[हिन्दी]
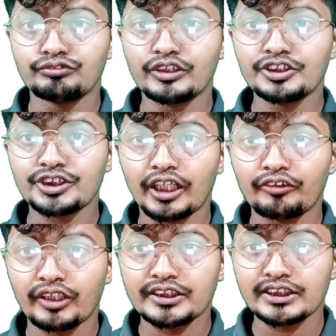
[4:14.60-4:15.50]
फर्स्ट
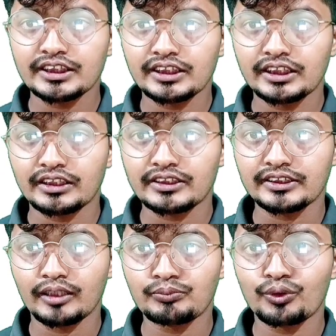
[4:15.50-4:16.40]
आयोनाइजेशन
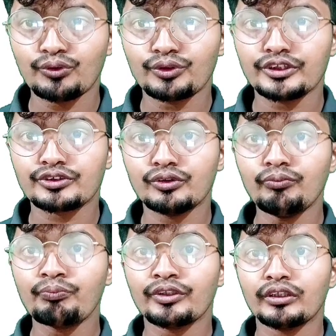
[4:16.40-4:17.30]
एनर्जी आपको इसको